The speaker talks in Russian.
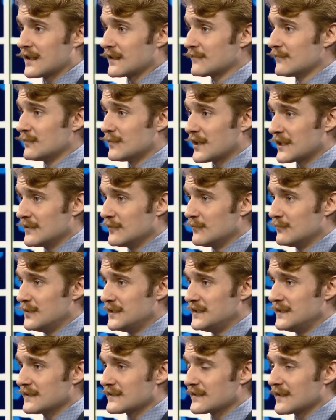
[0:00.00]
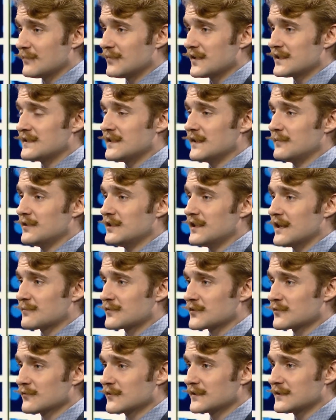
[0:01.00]
Как вы могли убедиться, по степени
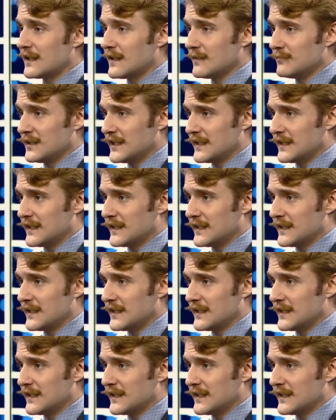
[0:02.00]
абсурда